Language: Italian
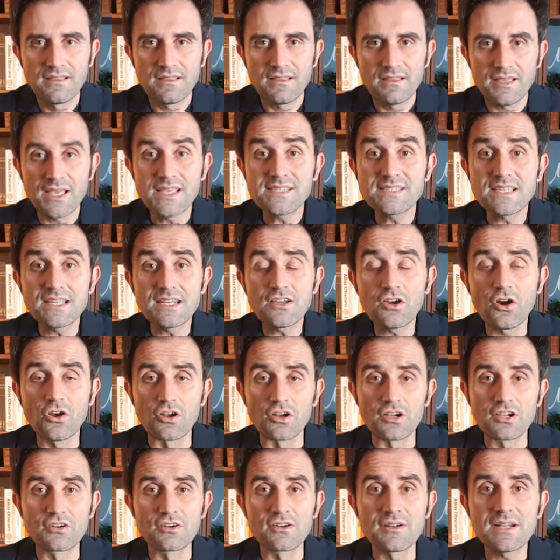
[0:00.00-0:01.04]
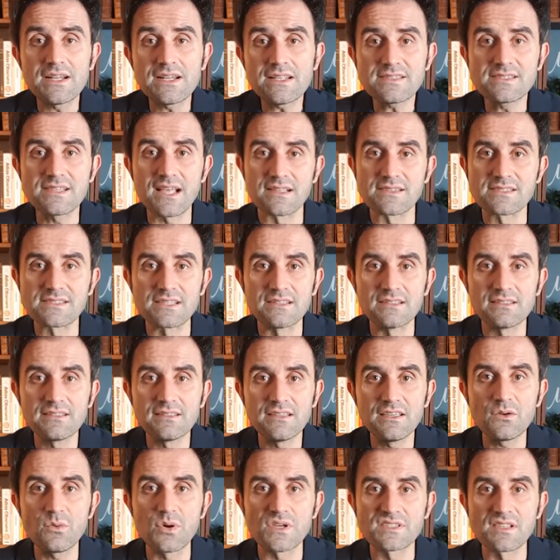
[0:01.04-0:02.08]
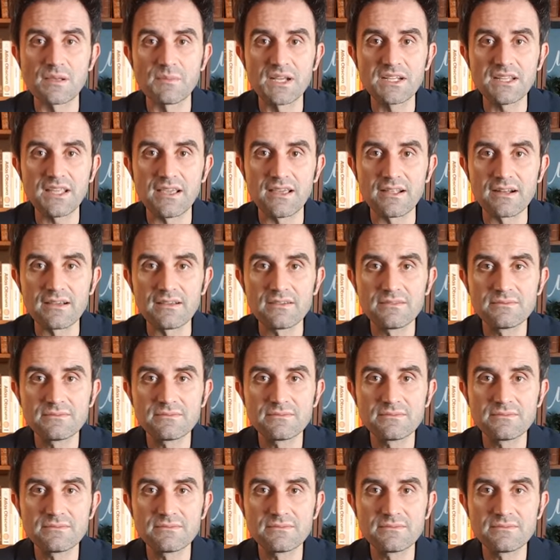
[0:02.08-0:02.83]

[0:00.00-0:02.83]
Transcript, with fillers: e si ricollocano nelle stanze in questa maniera.